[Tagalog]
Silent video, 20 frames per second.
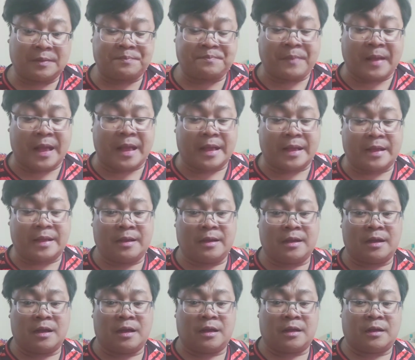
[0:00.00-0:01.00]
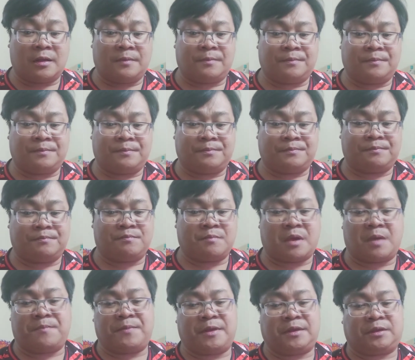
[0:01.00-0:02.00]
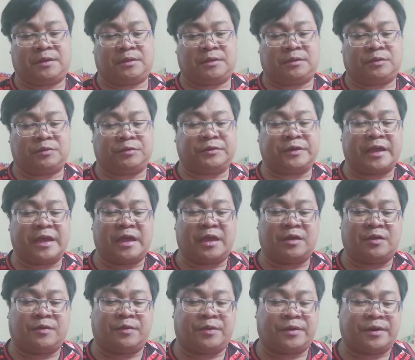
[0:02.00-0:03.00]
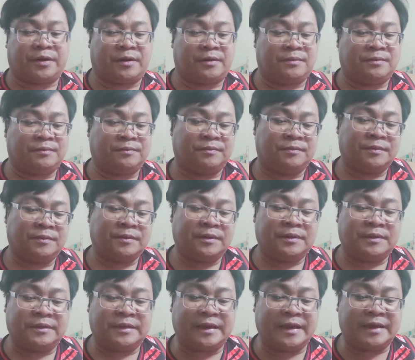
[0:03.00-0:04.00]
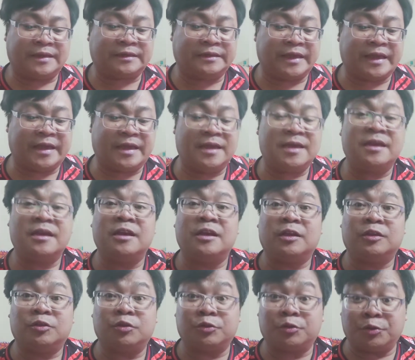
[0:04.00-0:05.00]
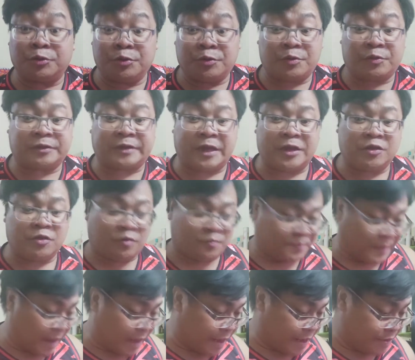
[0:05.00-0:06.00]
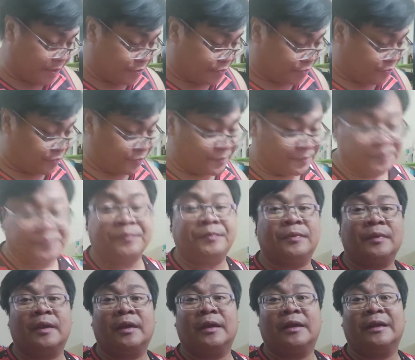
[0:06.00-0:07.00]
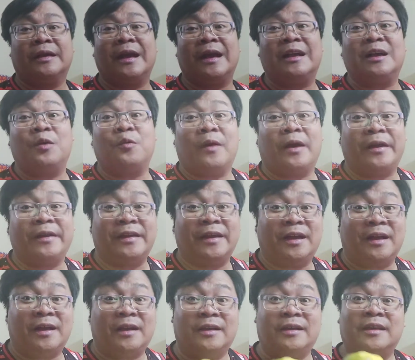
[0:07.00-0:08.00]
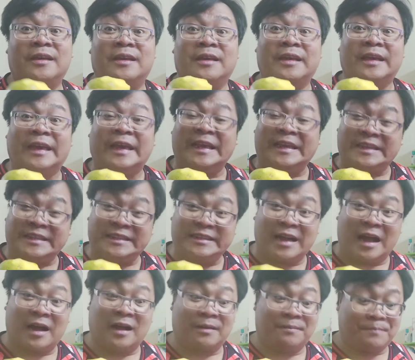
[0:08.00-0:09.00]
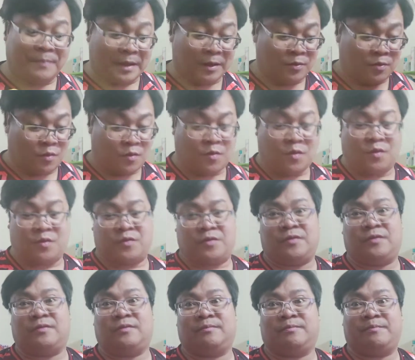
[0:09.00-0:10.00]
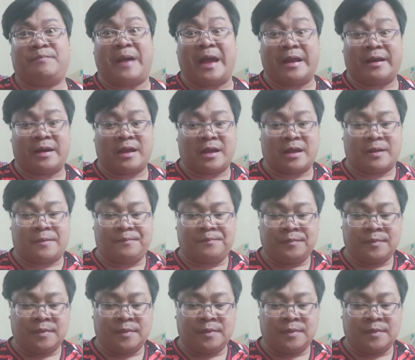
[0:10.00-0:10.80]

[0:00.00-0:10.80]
pag um, maybe today or the next day, tuturo ko sa inyo paano gagawa ng isdang bagoong. Para